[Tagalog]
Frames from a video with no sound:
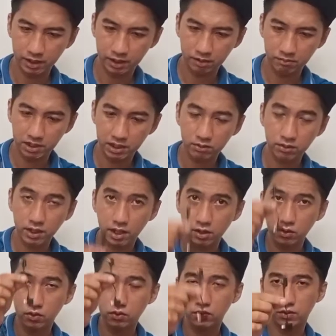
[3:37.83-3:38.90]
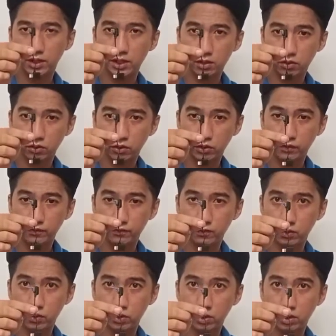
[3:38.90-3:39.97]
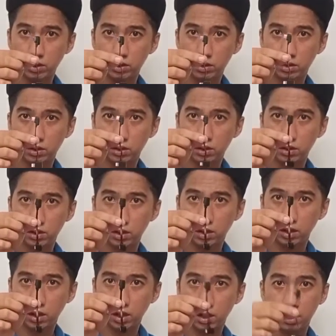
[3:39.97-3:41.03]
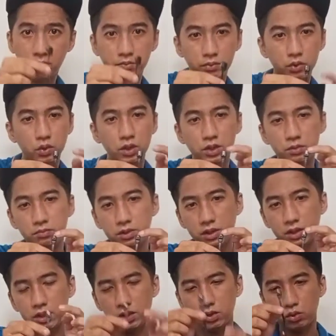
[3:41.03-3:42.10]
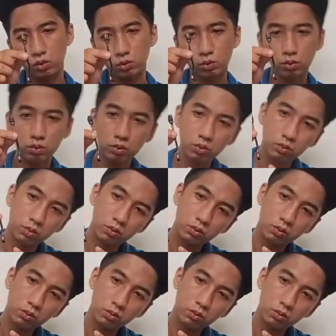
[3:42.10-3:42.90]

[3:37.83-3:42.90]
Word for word: And meron tayong connector for um, USB to